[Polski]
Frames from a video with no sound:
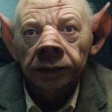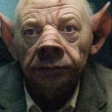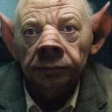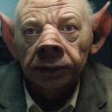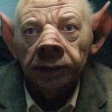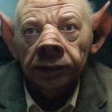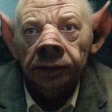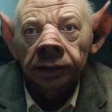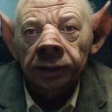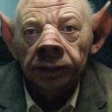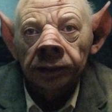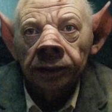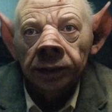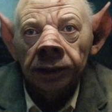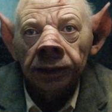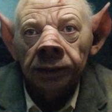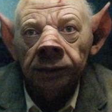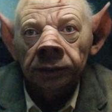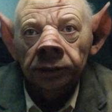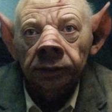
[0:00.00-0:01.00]
Pani
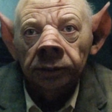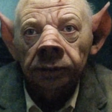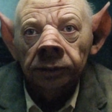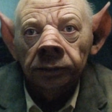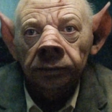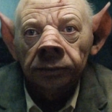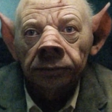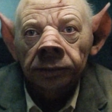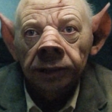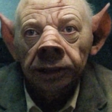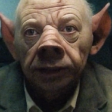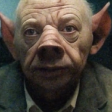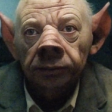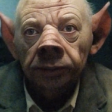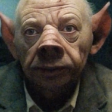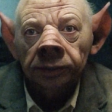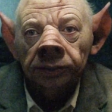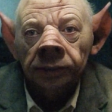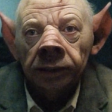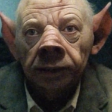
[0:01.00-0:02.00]
redaktor, otóż ja
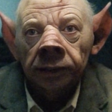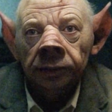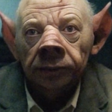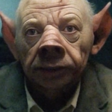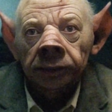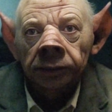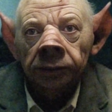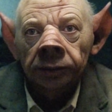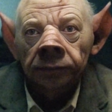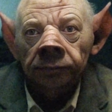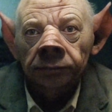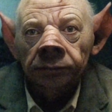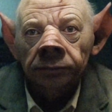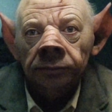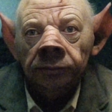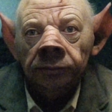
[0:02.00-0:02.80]
postanowiłem